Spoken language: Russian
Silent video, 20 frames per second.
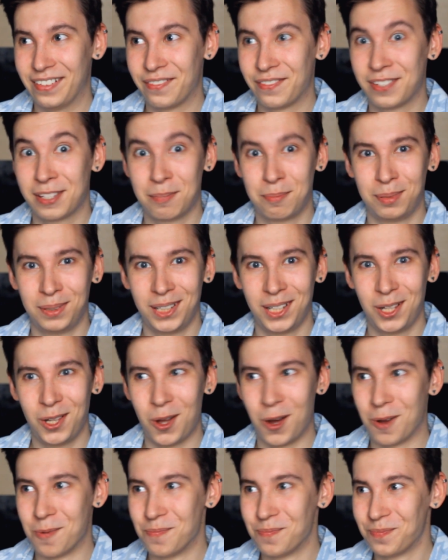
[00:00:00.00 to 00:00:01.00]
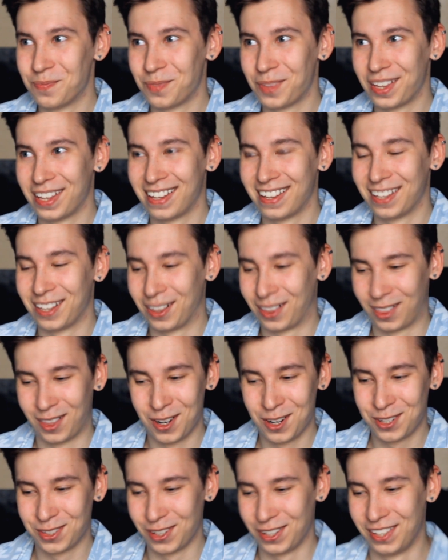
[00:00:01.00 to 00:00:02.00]
Всплыло
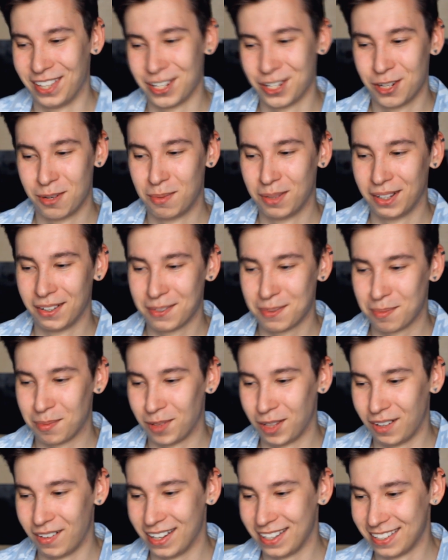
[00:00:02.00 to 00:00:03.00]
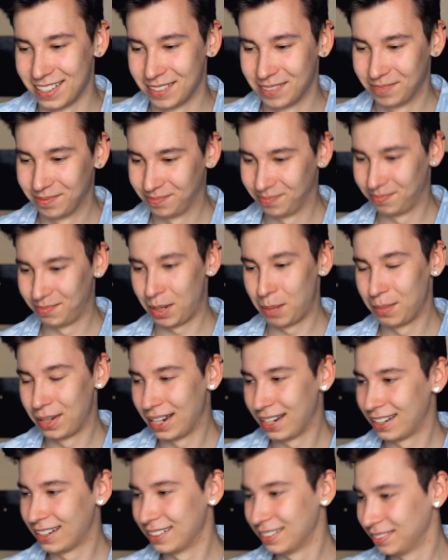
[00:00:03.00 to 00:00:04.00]
то, что не должно было всплывать. Как
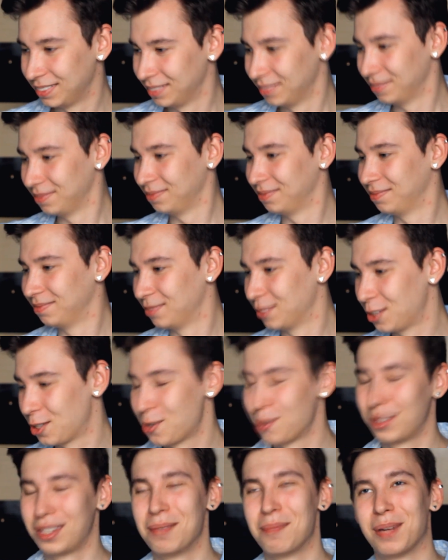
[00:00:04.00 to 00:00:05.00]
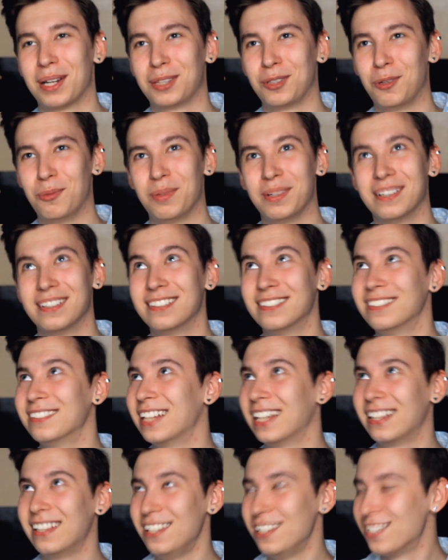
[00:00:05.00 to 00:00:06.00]
как? Шутки про трупы.
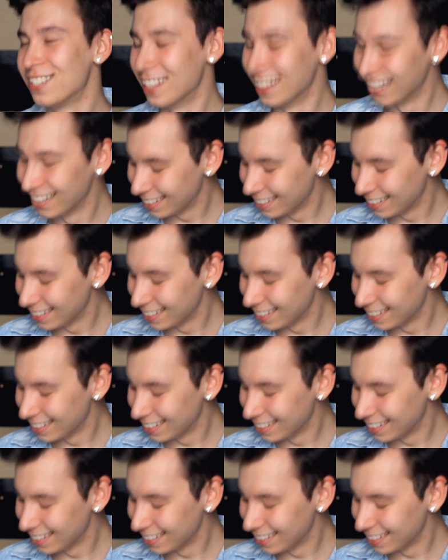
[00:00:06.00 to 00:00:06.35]
Отлично.